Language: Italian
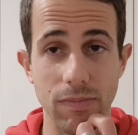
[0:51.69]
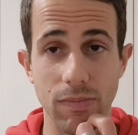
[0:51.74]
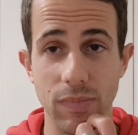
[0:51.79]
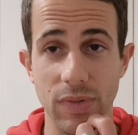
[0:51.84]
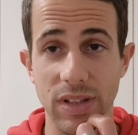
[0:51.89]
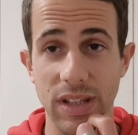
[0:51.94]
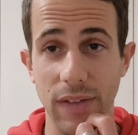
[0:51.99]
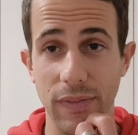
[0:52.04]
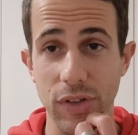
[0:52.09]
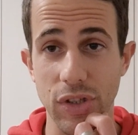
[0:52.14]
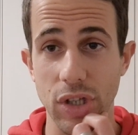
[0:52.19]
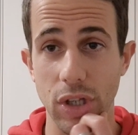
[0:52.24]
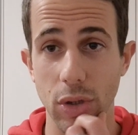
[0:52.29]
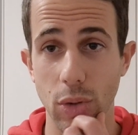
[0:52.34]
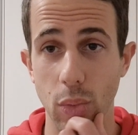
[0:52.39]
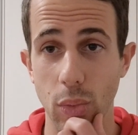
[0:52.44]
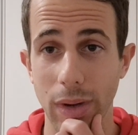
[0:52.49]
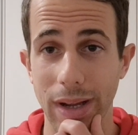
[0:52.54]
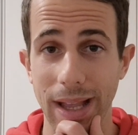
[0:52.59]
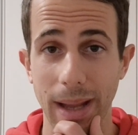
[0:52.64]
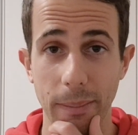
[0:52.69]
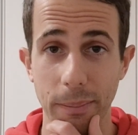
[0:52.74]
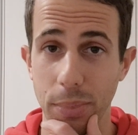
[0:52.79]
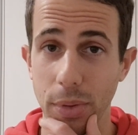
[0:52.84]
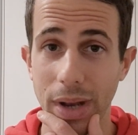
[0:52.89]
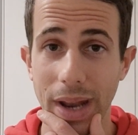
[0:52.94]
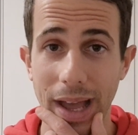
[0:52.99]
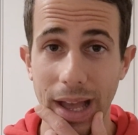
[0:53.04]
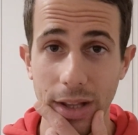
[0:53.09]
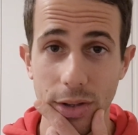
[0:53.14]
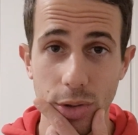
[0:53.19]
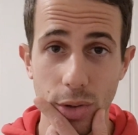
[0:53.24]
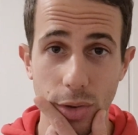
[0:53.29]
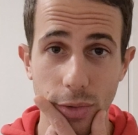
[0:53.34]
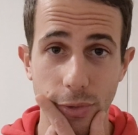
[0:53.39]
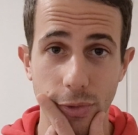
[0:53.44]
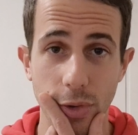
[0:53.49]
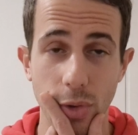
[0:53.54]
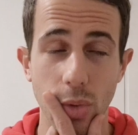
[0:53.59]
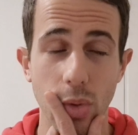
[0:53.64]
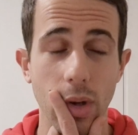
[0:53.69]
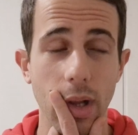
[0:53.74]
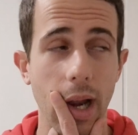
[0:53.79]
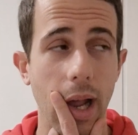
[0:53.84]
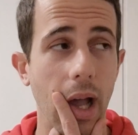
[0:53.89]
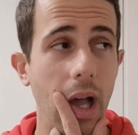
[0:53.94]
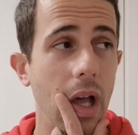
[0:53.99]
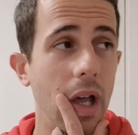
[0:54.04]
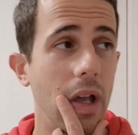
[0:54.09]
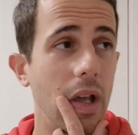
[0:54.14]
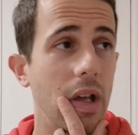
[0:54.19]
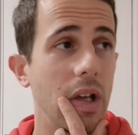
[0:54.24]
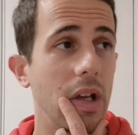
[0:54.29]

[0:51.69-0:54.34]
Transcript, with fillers: sta facendo un campionato finora